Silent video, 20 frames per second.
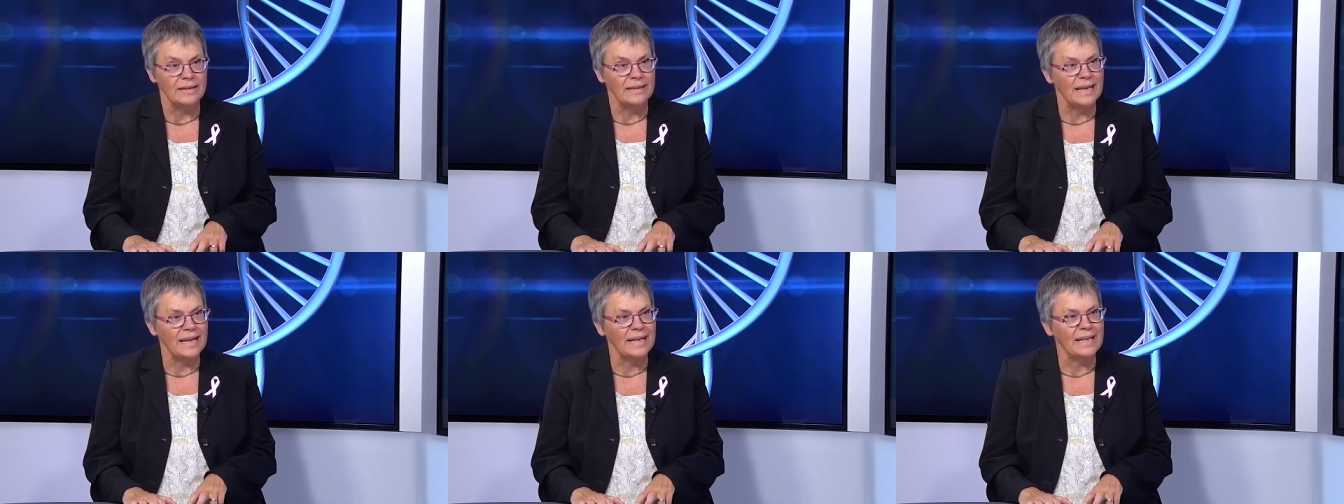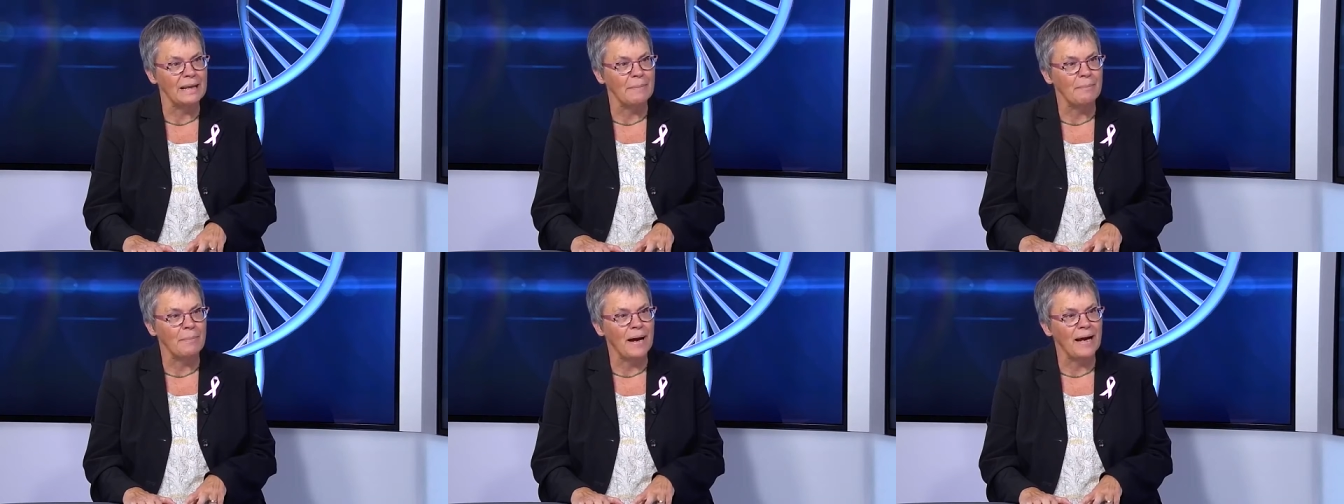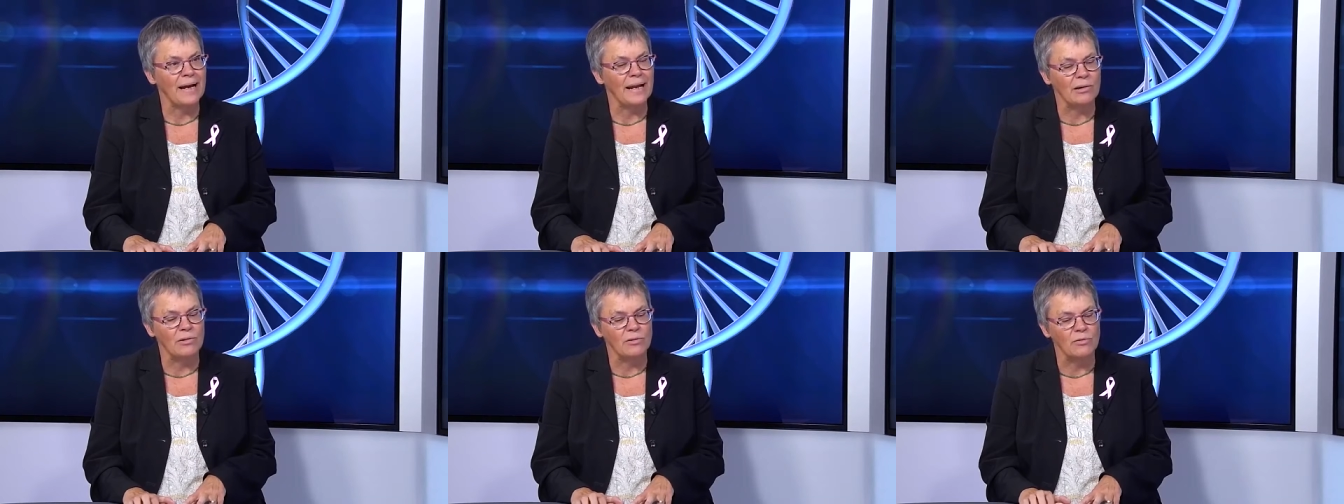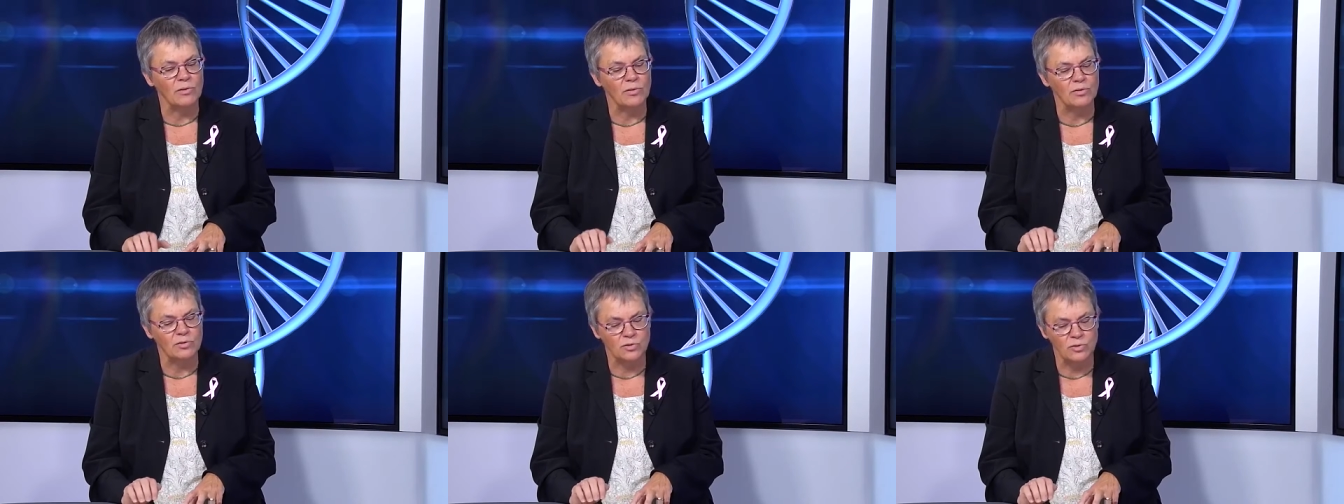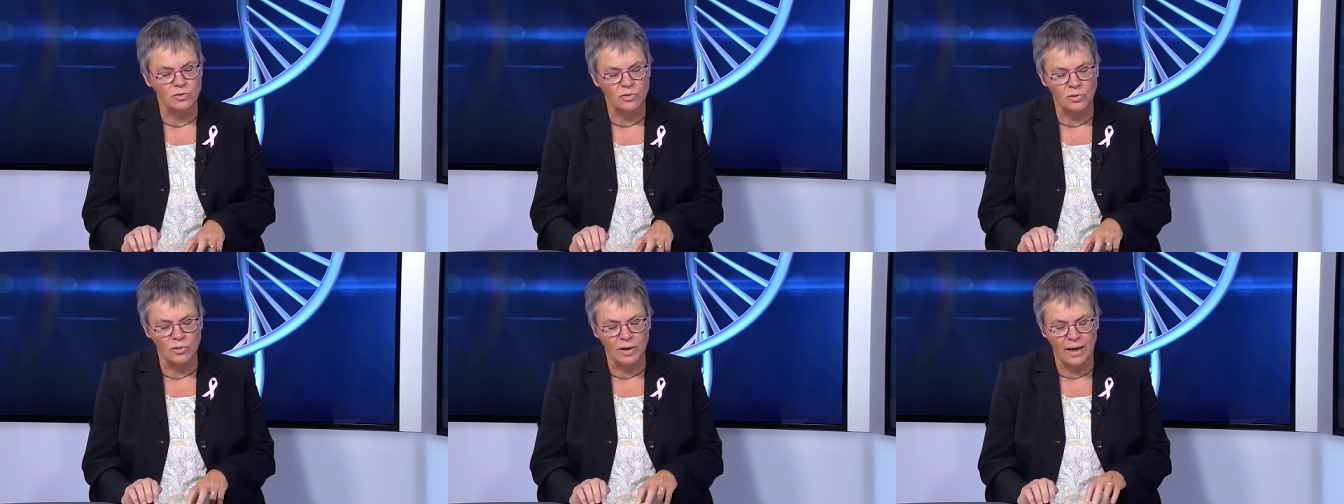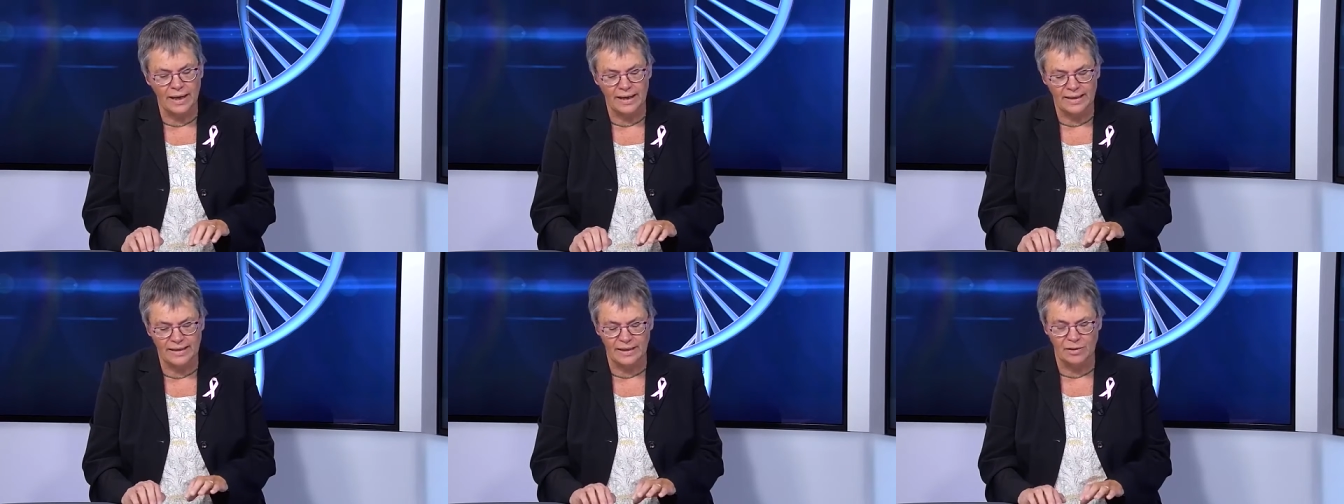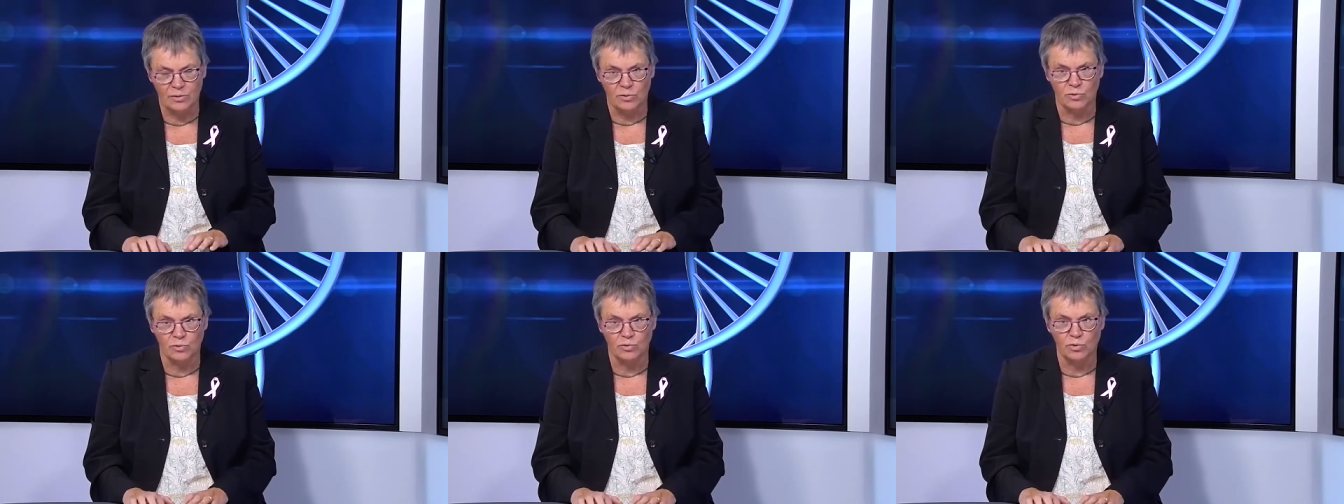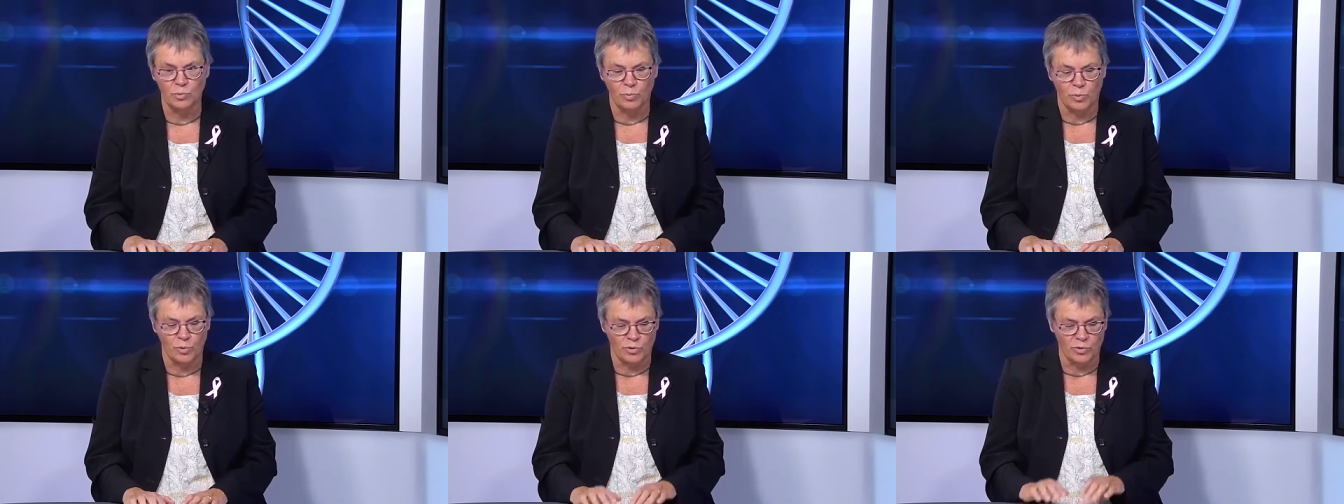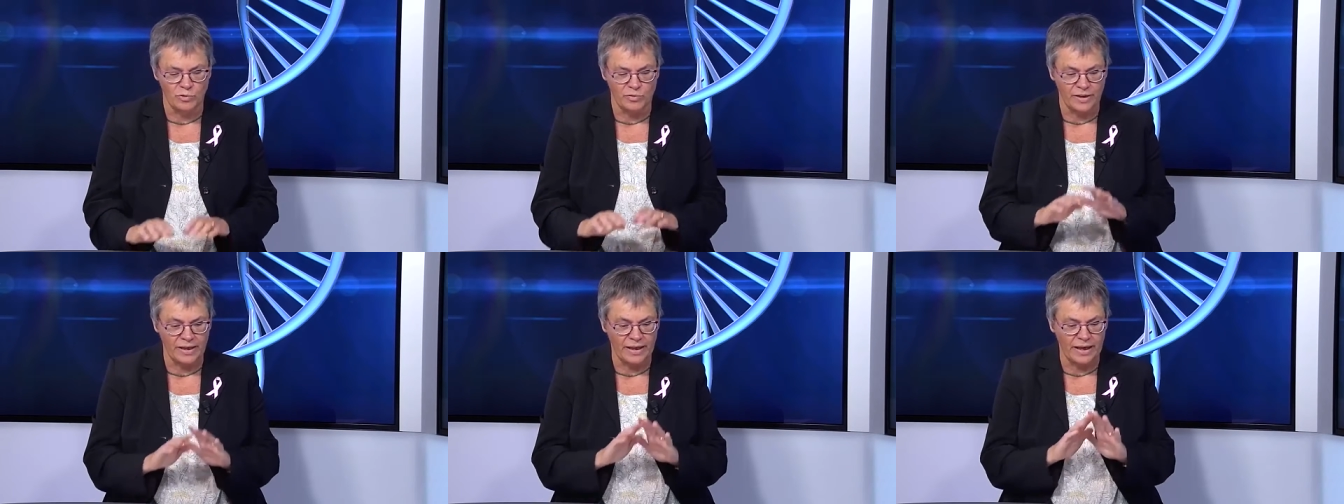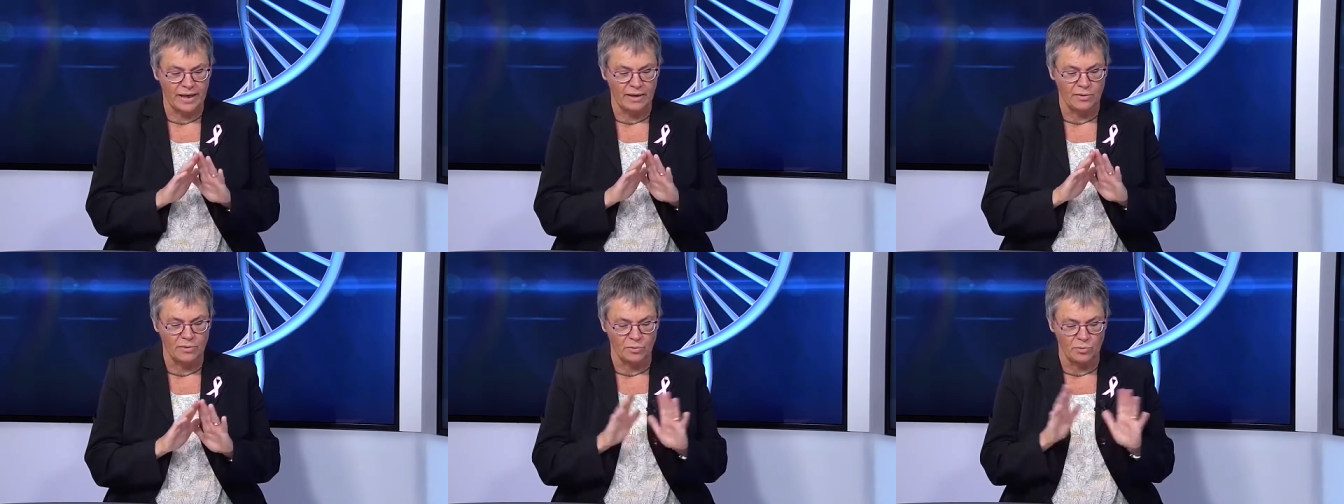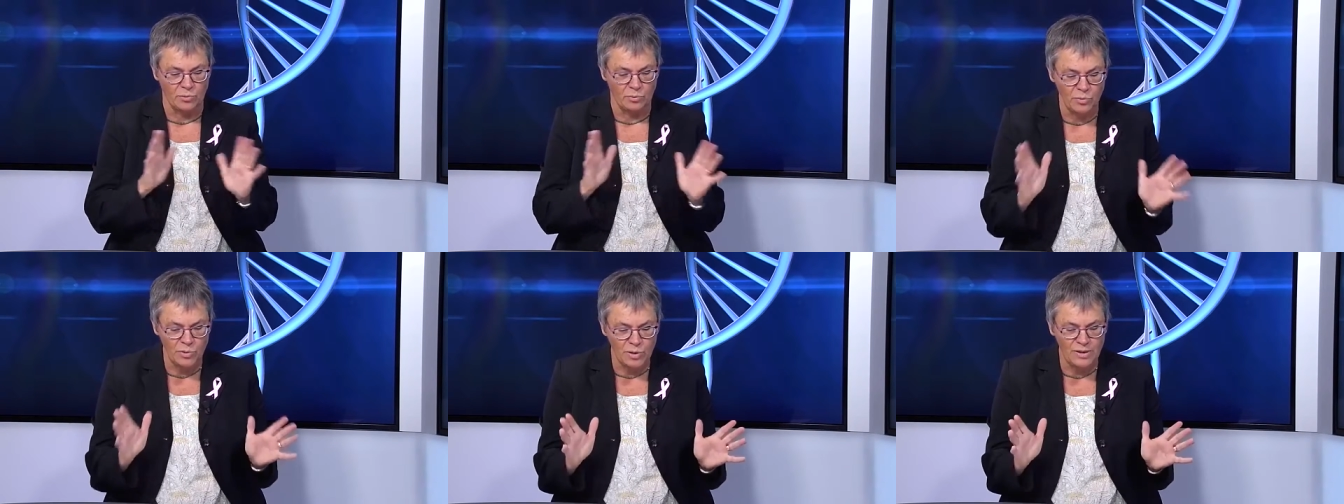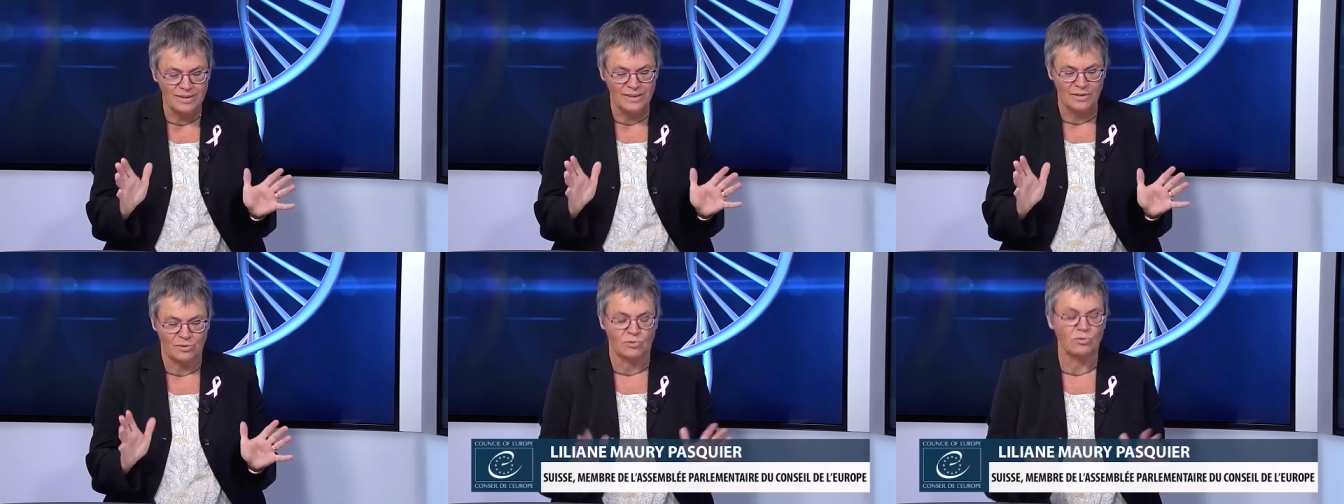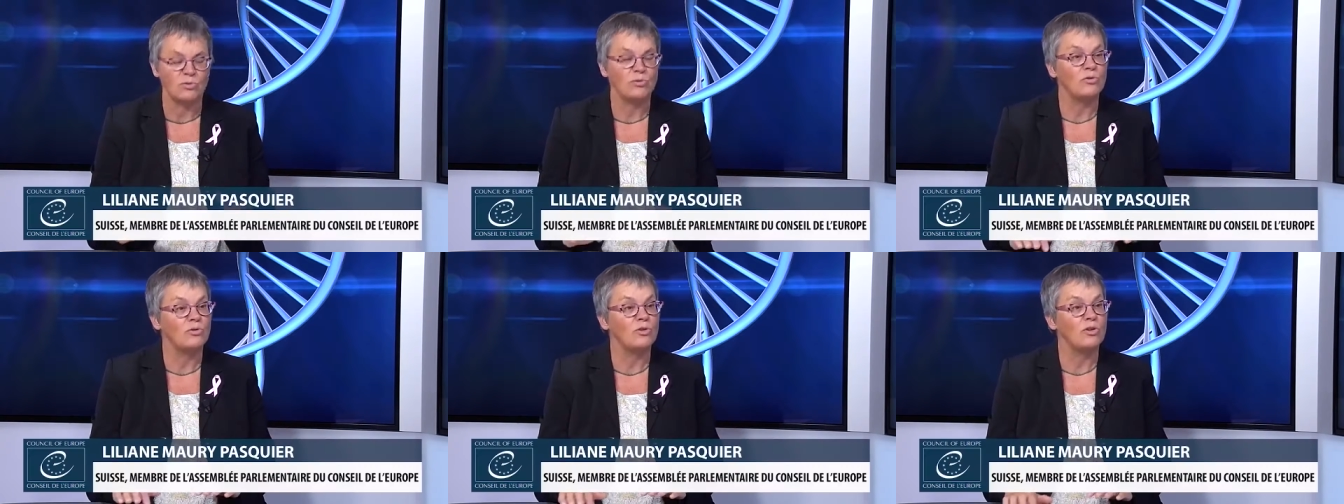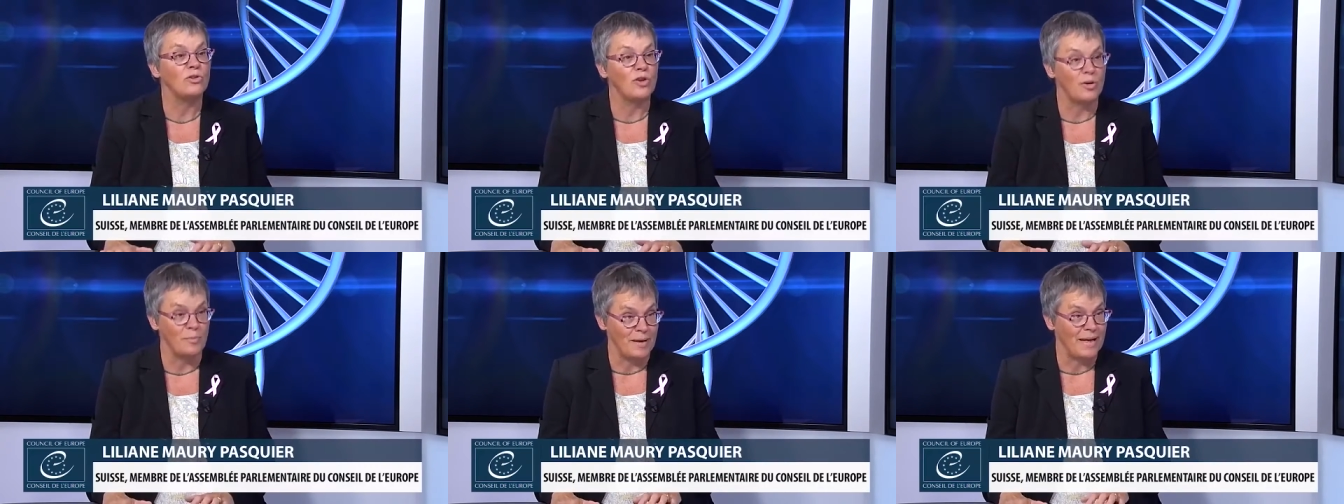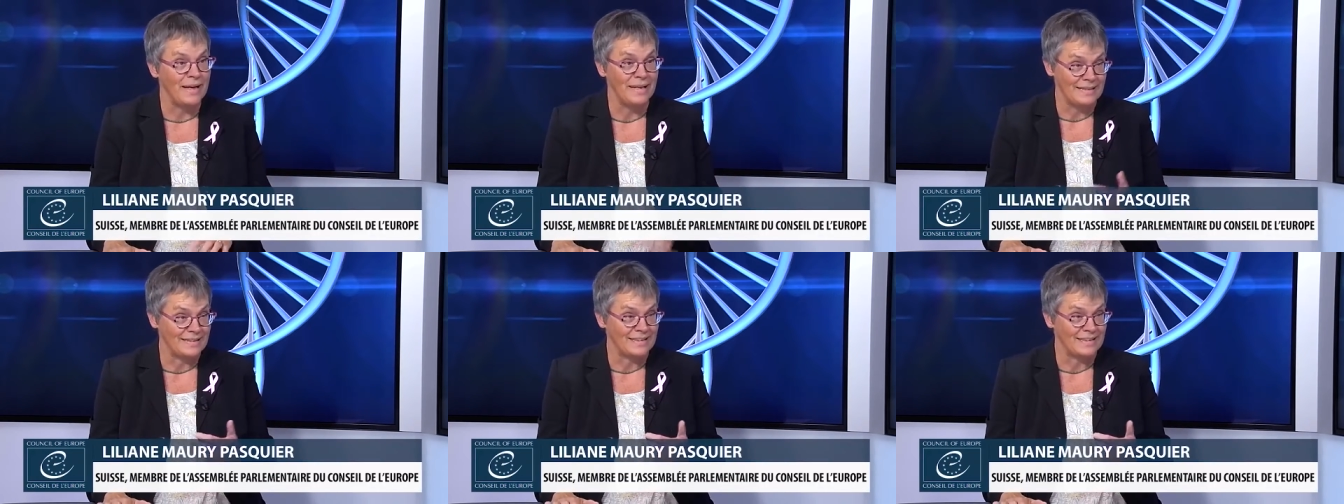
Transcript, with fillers: Dès le départ, la Convention a été conçue pour couvrir une multitude de domaines,